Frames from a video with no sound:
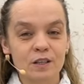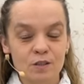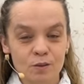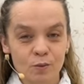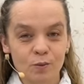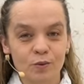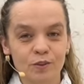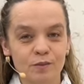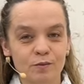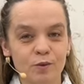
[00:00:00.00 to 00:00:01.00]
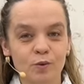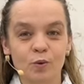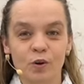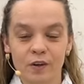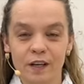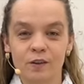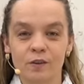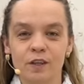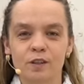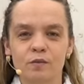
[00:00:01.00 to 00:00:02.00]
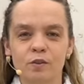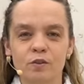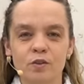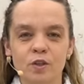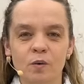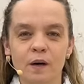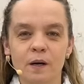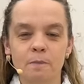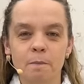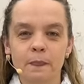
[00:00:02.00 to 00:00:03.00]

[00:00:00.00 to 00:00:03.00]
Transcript: z Lourdes w Dniu Chorego, kiedy w kościołach